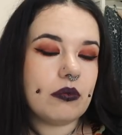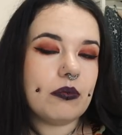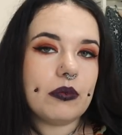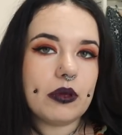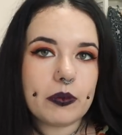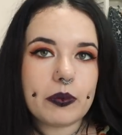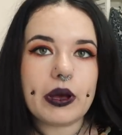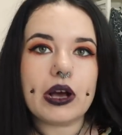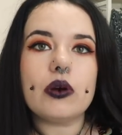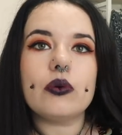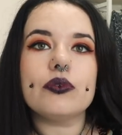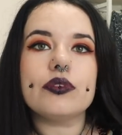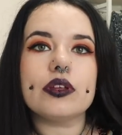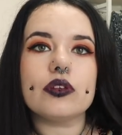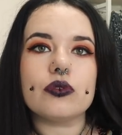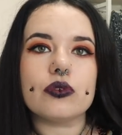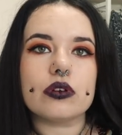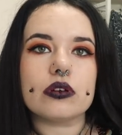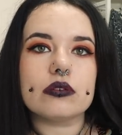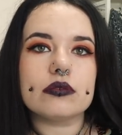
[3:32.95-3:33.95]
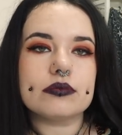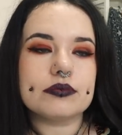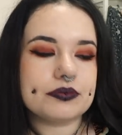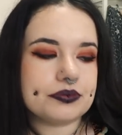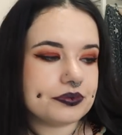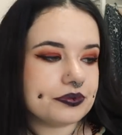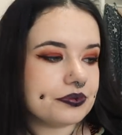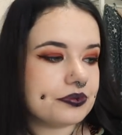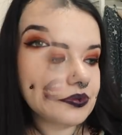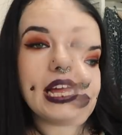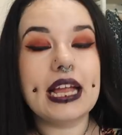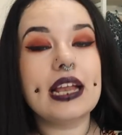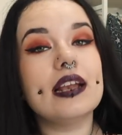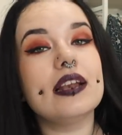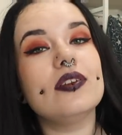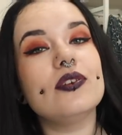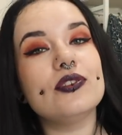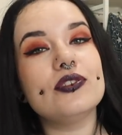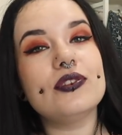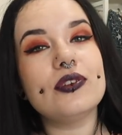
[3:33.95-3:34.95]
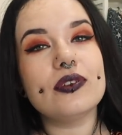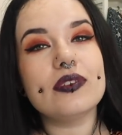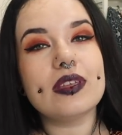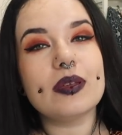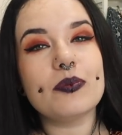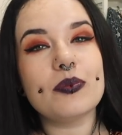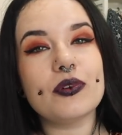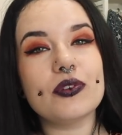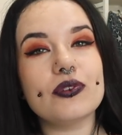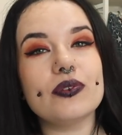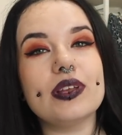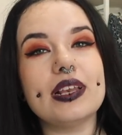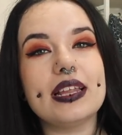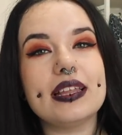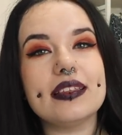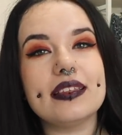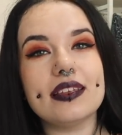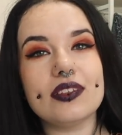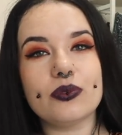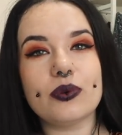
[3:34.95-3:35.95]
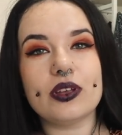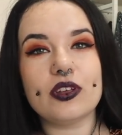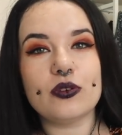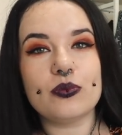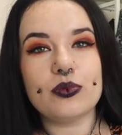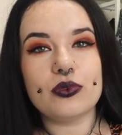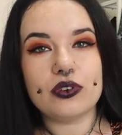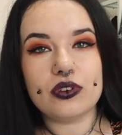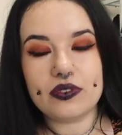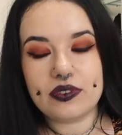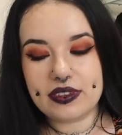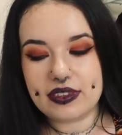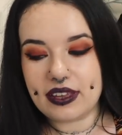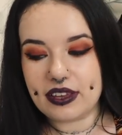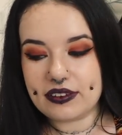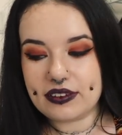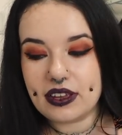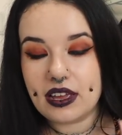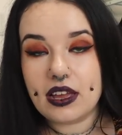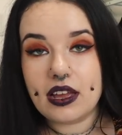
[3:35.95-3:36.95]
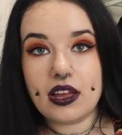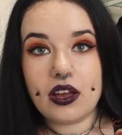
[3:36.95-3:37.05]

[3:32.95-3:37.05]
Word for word: mais par contre elle dure. Le deuxième produit, les nettoyants pour le visage.